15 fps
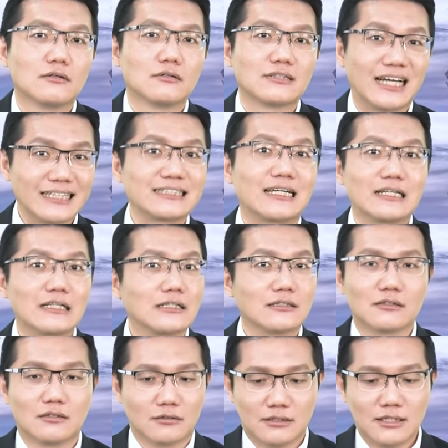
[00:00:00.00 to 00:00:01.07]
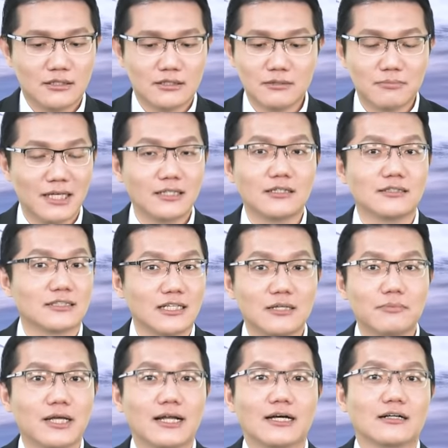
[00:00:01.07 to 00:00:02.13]
他在那个哦电视媒体这一
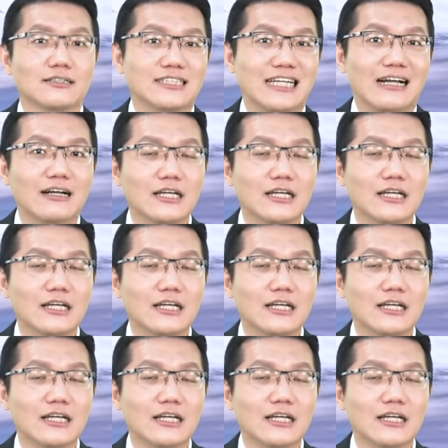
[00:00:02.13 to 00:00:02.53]
边来讲，讲